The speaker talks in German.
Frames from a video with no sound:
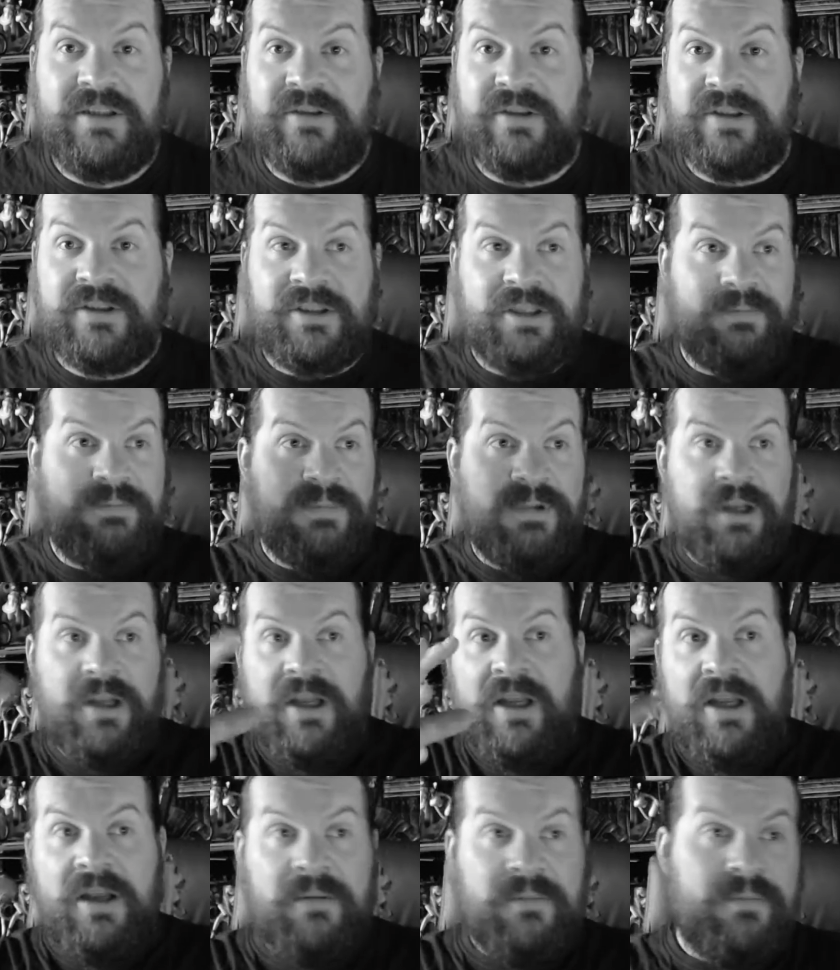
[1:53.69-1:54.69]
Du hast ein,
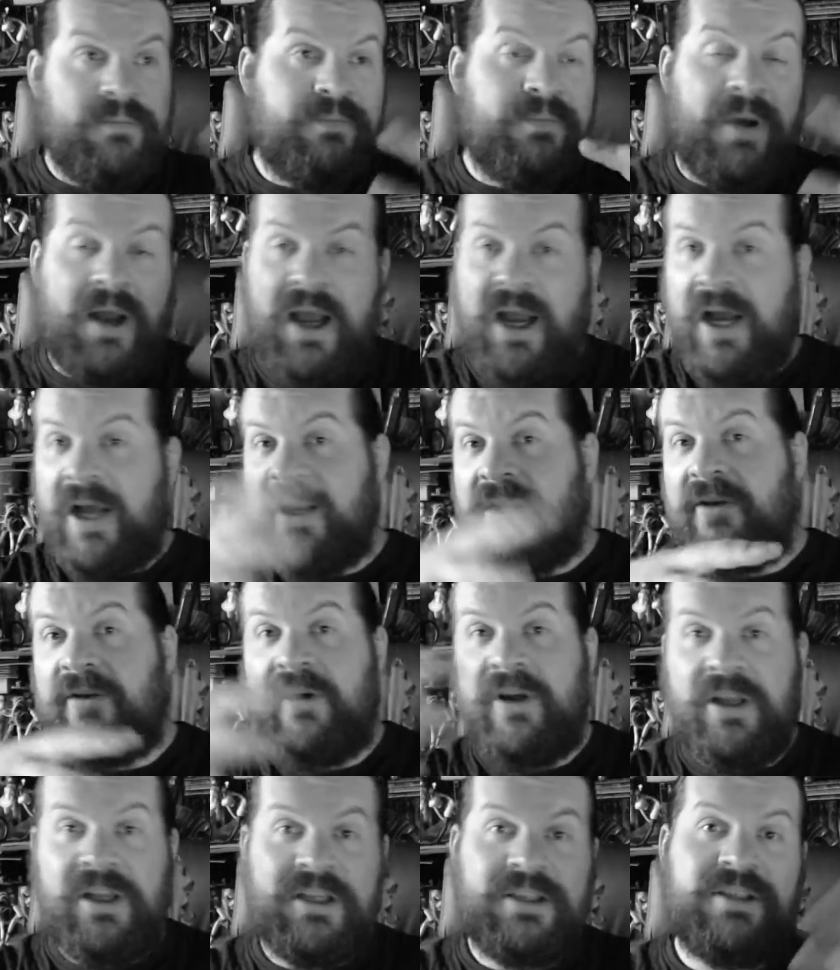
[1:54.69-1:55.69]
paar
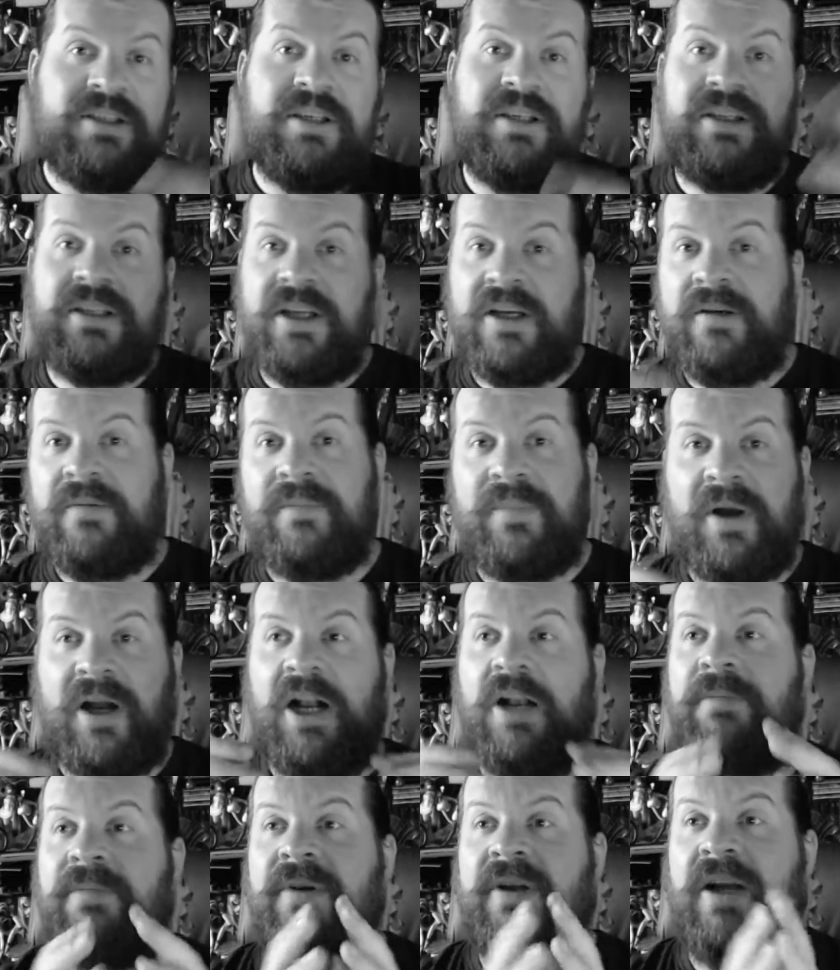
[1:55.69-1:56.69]
neue Gesichter, ein paar
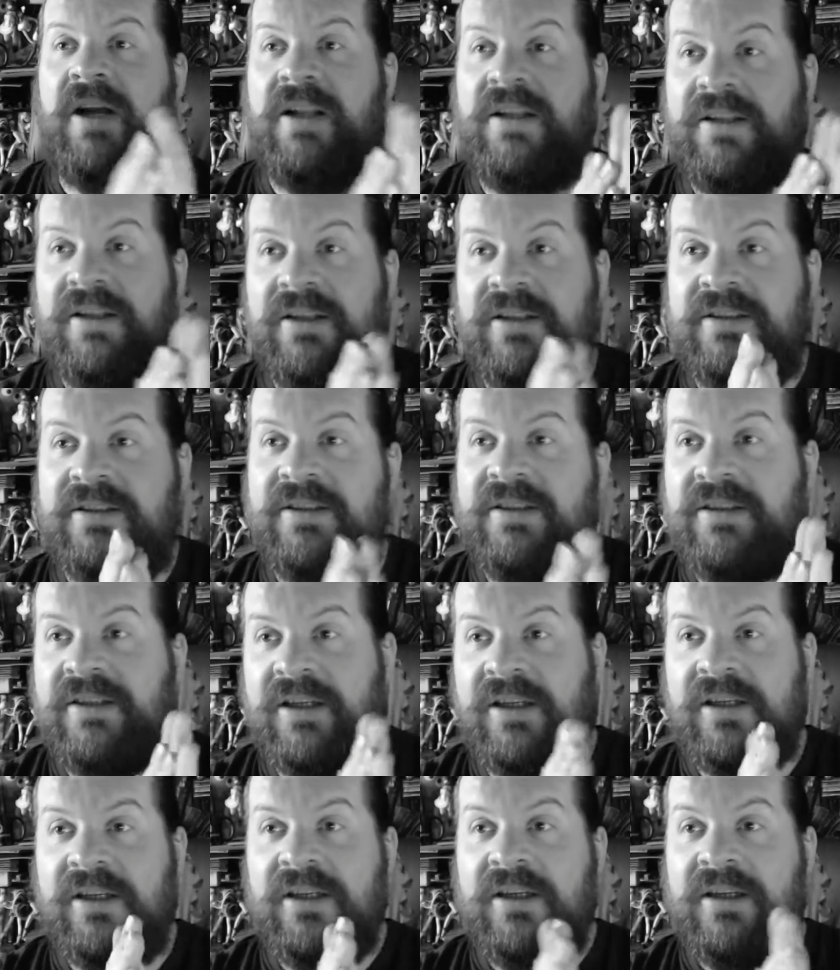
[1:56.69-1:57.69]
altbekannte
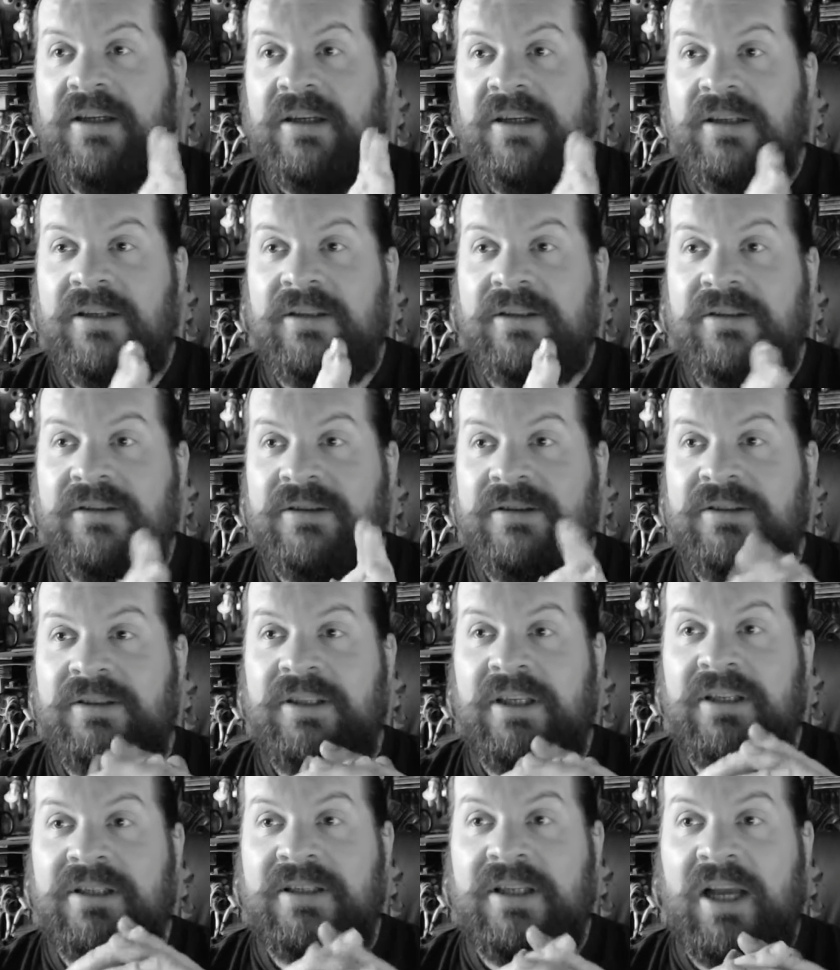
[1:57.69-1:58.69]
Gesichter, äh, die
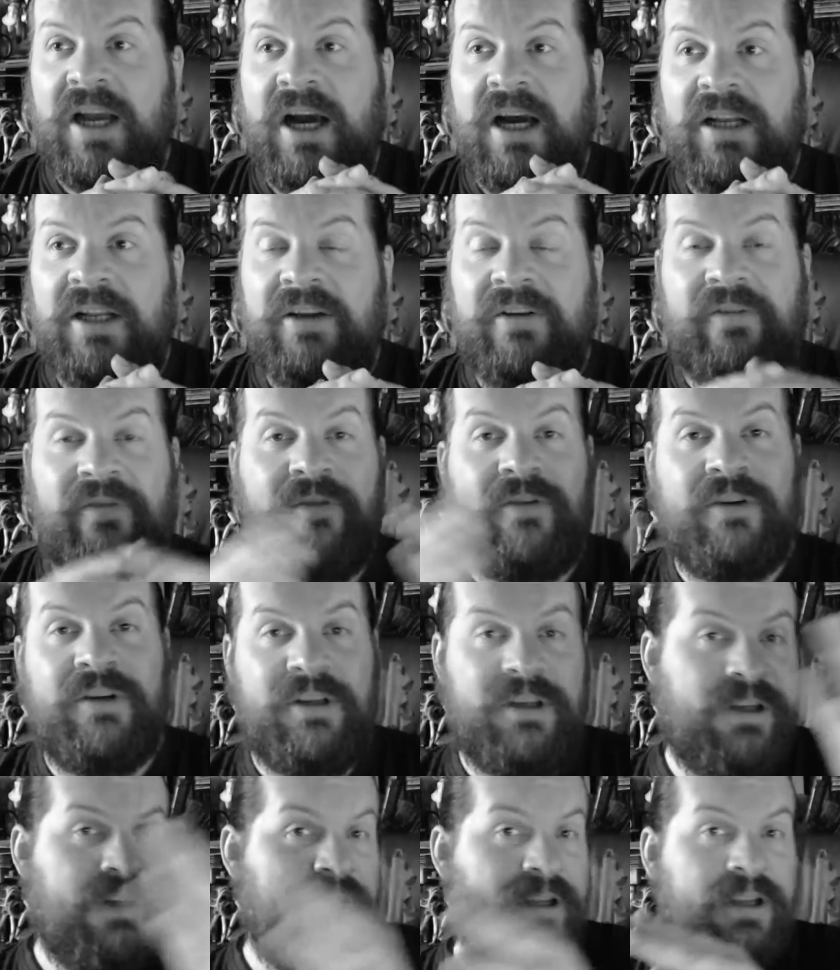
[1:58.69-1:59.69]
jetzt gerade
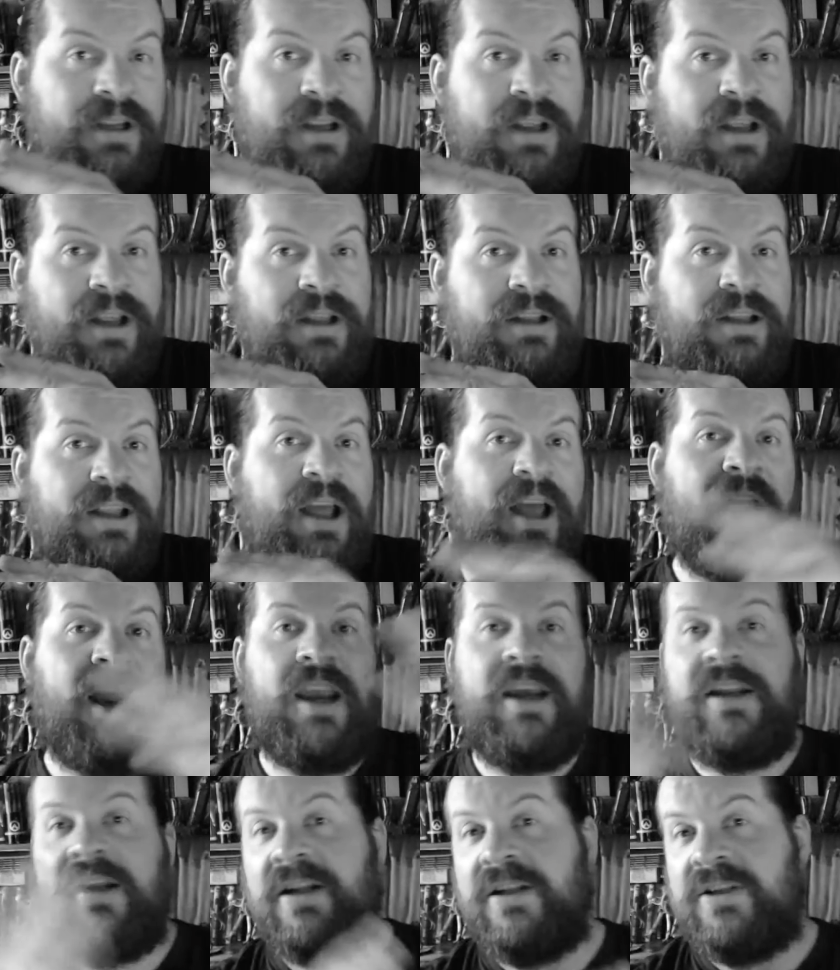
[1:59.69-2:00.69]
von der
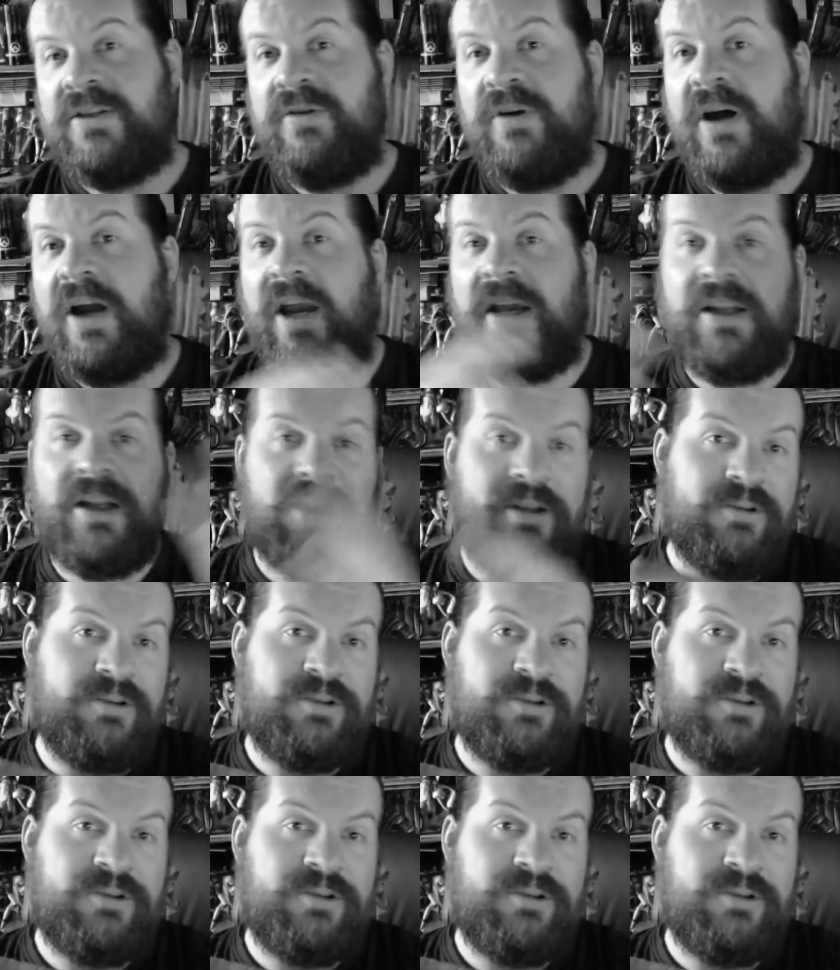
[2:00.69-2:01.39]
Arena zur Arena und